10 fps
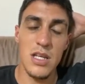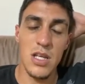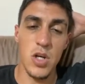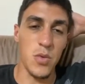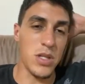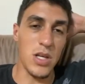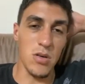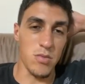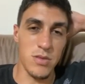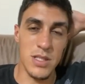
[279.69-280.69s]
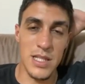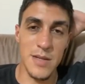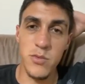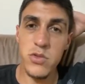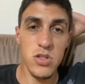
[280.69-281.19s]
y como te digo,
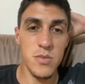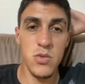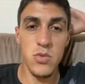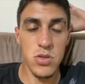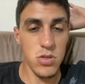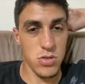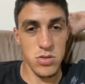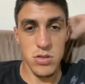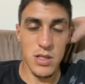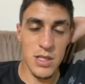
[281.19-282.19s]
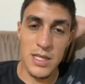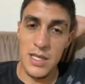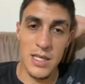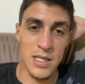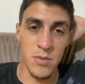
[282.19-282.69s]
tener muchos minutos
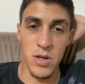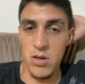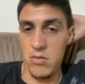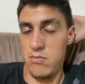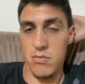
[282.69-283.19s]
y, y, bueno,